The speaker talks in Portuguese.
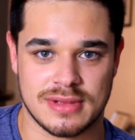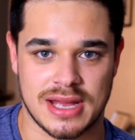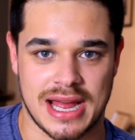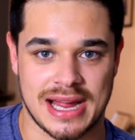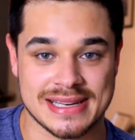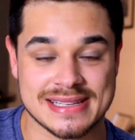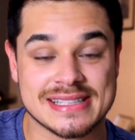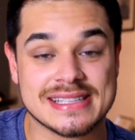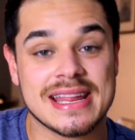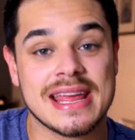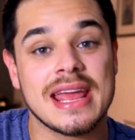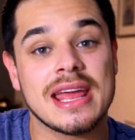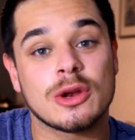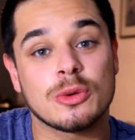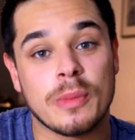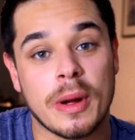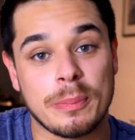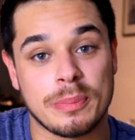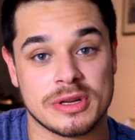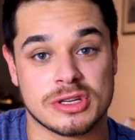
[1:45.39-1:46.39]
a ser
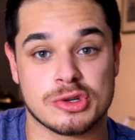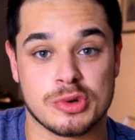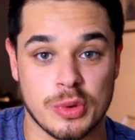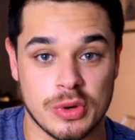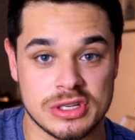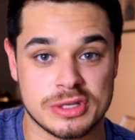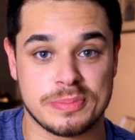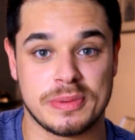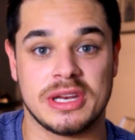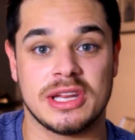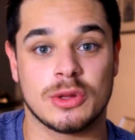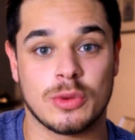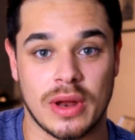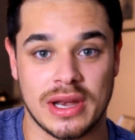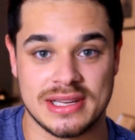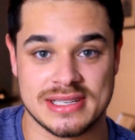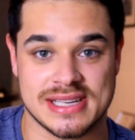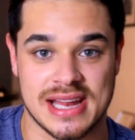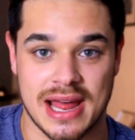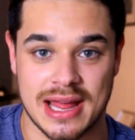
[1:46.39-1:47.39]
uma pessoa
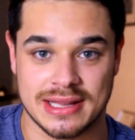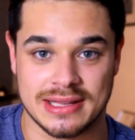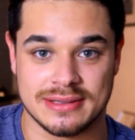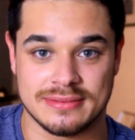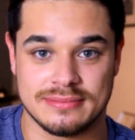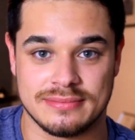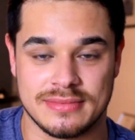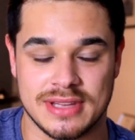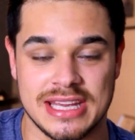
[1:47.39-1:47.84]
espiritualizada.